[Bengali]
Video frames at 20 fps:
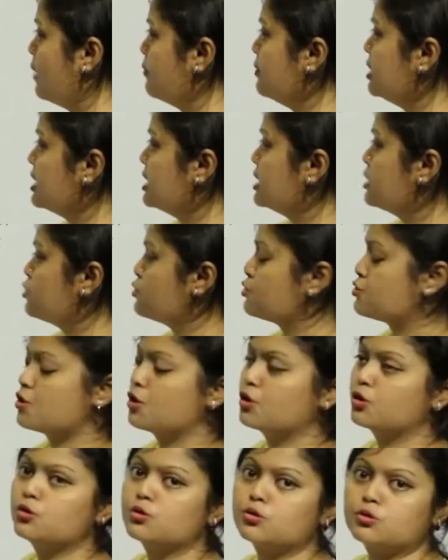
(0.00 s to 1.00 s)
আমি কিছু
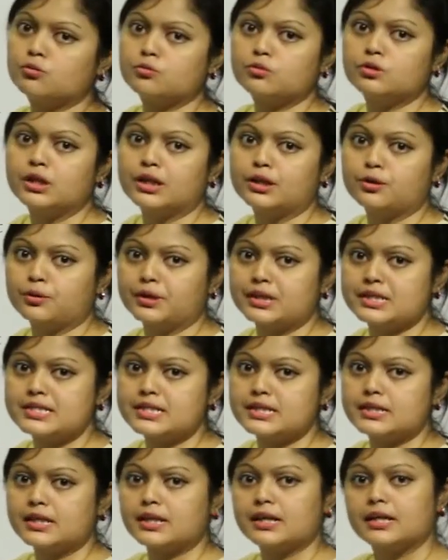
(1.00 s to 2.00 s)
সংখ্যক উল্লেখ
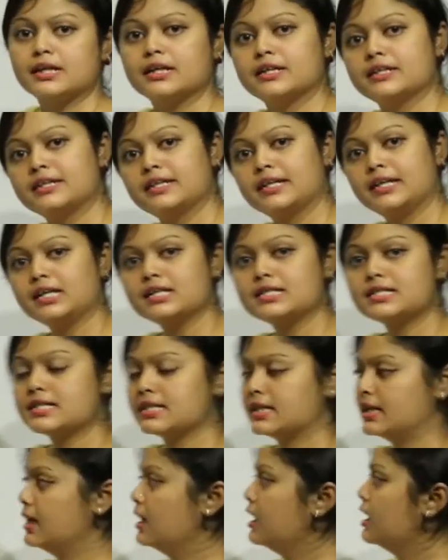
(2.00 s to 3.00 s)
করেছি ঠিক
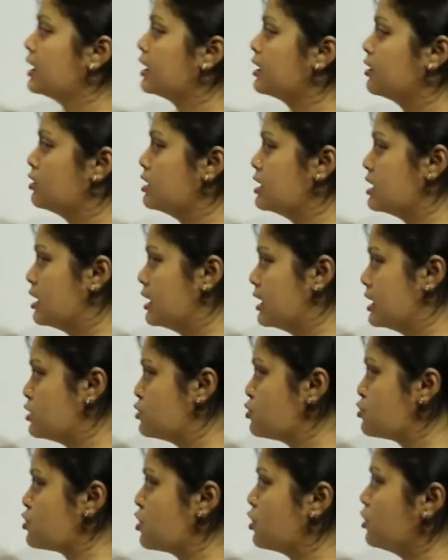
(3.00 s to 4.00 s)
আছে
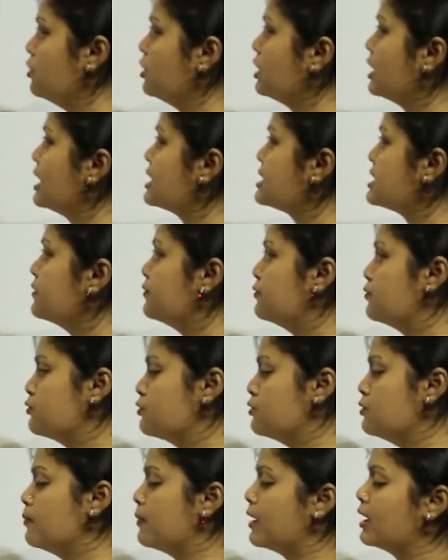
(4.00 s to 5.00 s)
কিছু সংখ্যক গাছে
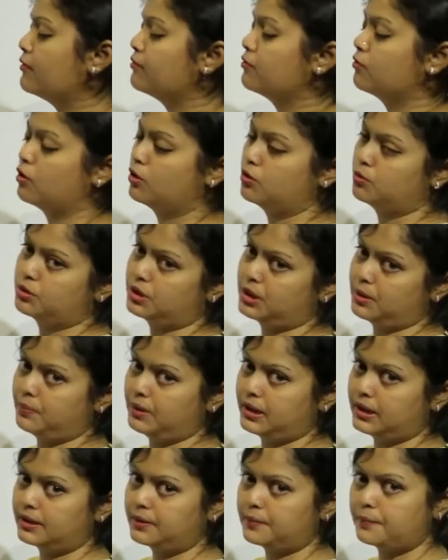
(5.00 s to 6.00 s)
ফুল বা ফল হতে
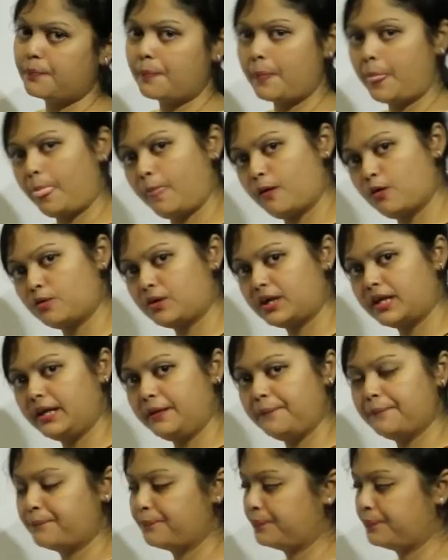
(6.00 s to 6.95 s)
পারে ওকে